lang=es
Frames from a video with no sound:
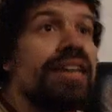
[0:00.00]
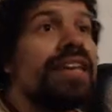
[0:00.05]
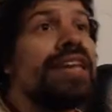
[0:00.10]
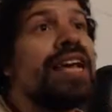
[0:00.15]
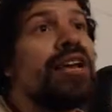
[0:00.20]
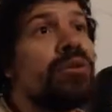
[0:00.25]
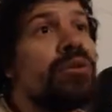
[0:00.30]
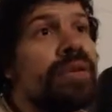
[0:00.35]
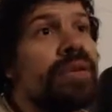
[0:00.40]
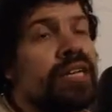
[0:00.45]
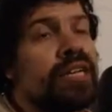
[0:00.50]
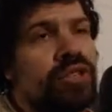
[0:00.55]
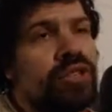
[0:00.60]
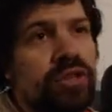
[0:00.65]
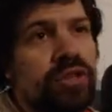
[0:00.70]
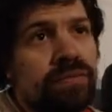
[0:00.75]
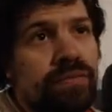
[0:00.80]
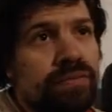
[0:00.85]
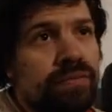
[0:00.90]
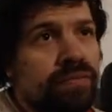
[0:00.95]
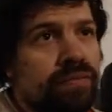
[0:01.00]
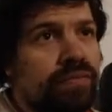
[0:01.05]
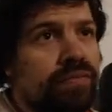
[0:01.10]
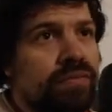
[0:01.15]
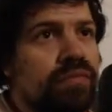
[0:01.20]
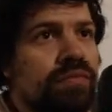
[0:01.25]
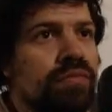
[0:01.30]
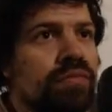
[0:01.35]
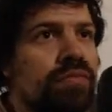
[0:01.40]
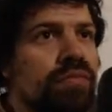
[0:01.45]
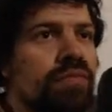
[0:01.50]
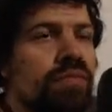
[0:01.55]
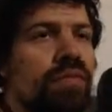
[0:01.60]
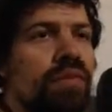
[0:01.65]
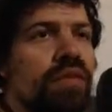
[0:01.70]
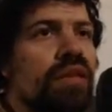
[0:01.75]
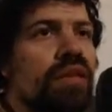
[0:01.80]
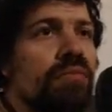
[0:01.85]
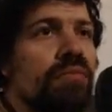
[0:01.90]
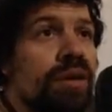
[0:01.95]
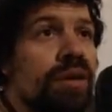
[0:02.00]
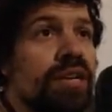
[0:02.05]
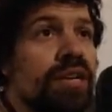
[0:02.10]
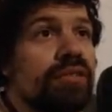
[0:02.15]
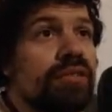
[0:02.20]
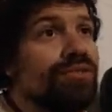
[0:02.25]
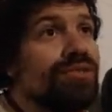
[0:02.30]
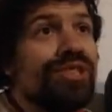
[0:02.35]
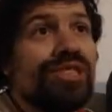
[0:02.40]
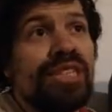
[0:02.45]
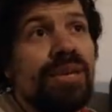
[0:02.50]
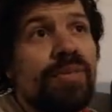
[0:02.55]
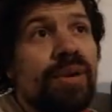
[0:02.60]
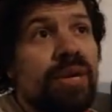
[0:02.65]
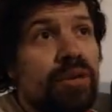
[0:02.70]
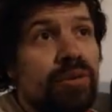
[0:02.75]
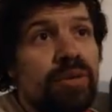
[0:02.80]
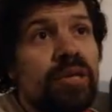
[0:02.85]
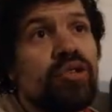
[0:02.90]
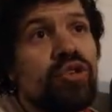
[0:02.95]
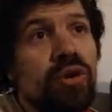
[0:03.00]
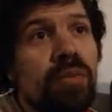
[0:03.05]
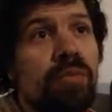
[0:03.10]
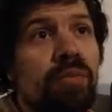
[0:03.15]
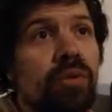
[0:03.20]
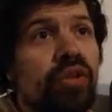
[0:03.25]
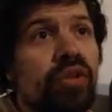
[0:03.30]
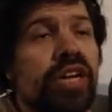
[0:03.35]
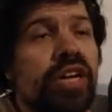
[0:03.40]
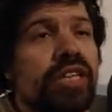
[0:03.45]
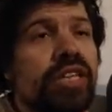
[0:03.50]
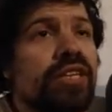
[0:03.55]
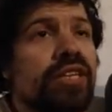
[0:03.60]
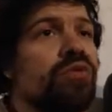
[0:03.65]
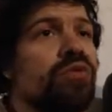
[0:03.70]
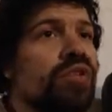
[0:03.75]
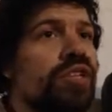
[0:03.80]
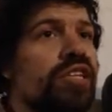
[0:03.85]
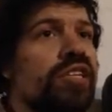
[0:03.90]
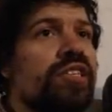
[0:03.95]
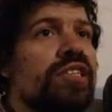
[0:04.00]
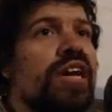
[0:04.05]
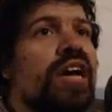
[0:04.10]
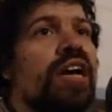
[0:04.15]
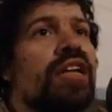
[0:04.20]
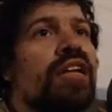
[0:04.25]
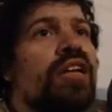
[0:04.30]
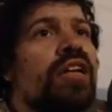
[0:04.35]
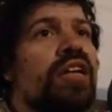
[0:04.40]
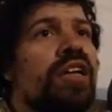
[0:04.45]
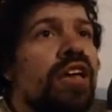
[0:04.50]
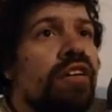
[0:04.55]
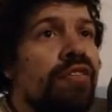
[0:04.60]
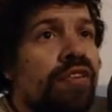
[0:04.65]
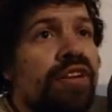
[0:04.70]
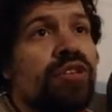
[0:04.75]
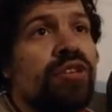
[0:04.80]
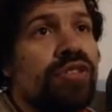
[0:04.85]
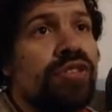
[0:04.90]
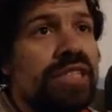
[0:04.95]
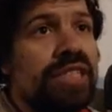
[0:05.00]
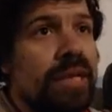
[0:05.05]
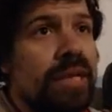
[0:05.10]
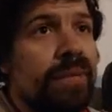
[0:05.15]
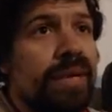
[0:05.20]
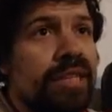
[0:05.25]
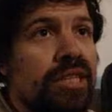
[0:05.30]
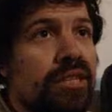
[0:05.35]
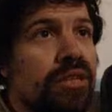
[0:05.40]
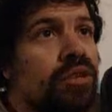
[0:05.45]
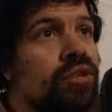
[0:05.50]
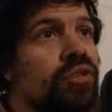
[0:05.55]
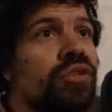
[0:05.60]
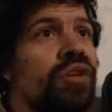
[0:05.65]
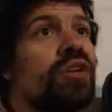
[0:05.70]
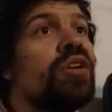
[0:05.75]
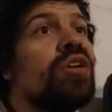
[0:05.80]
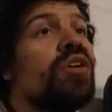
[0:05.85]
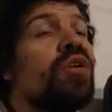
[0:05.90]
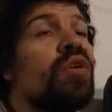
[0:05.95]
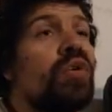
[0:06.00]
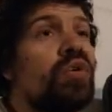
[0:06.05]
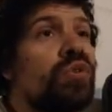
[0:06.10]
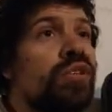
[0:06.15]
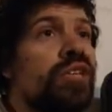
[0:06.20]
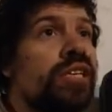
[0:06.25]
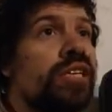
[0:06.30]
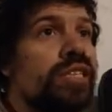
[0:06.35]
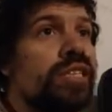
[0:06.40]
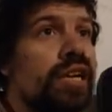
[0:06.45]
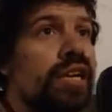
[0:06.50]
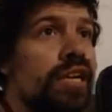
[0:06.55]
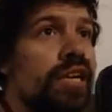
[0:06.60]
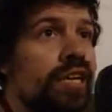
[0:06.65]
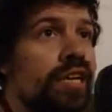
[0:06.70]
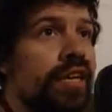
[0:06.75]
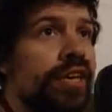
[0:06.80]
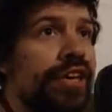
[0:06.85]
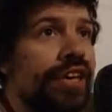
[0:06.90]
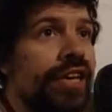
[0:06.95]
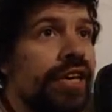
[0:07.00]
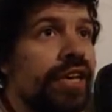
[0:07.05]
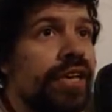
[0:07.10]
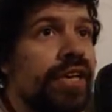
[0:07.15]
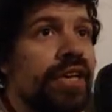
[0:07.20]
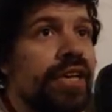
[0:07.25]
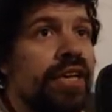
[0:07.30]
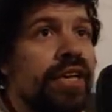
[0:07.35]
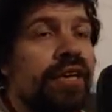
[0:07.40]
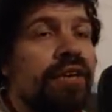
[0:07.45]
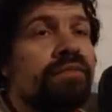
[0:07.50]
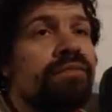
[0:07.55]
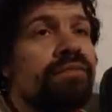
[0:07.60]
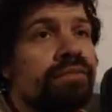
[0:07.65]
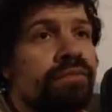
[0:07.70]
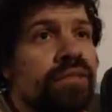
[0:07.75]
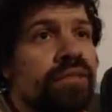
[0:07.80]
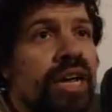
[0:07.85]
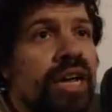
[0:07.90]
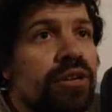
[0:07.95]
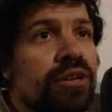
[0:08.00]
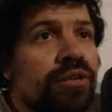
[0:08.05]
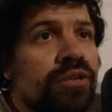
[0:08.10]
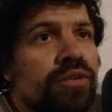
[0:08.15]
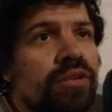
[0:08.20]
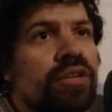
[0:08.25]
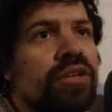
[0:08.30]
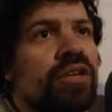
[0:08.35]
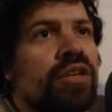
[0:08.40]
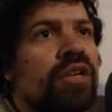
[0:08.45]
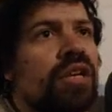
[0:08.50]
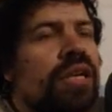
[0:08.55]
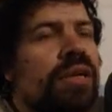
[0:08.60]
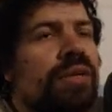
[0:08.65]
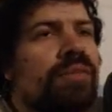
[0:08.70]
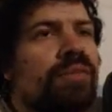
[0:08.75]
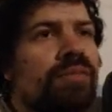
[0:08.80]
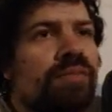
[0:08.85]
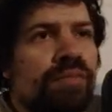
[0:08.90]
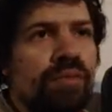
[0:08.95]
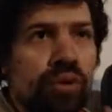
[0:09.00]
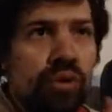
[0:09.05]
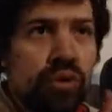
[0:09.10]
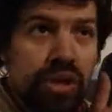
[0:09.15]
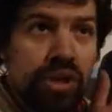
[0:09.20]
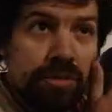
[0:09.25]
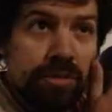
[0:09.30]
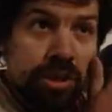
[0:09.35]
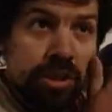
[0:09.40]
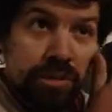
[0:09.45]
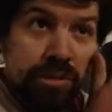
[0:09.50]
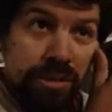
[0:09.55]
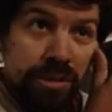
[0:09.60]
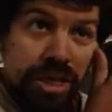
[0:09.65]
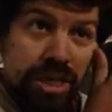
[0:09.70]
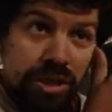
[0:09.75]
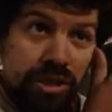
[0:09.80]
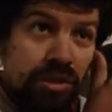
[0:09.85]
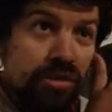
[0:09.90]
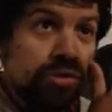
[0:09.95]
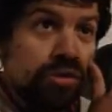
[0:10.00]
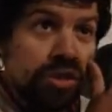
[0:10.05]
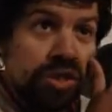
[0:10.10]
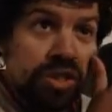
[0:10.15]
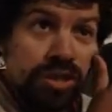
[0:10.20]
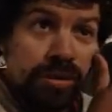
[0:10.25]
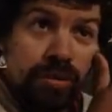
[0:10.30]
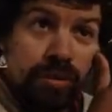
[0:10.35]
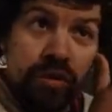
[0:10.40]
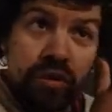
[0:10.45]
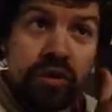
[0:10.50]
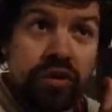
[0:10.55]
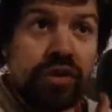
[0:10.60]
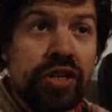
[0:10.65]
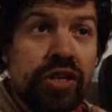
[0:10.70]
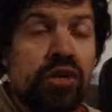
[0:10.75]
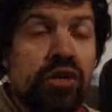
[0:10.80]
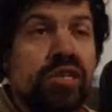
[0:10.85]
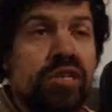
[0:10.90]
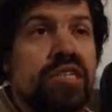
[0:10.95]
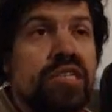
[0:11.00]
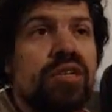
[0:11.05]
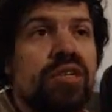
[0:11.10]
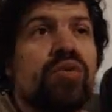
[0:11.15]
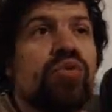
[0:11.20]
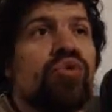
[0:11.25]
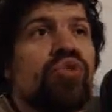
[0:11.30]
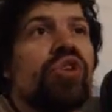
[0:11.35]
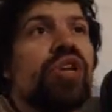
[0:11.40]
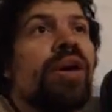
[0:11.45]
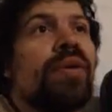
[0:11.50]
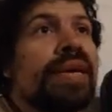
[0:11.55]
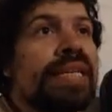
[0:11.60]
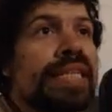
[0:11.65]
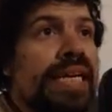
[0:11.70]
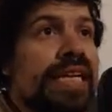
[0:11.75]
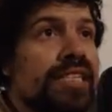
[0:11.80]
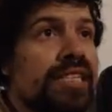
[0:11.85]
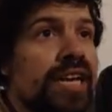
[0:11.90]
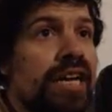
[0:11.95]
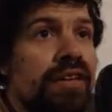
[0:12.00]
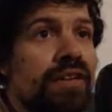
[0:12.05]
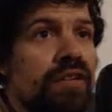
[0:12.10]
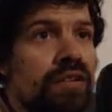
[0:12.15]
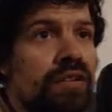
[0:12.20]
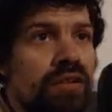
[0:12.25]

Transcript: la iluminación. Bien, sistema de iluminación moderna utiliza efectos cinemáticos, utiliza, eh, claro, blur de movimiento, utiliza un montón de cosas. Incluso en la batalla,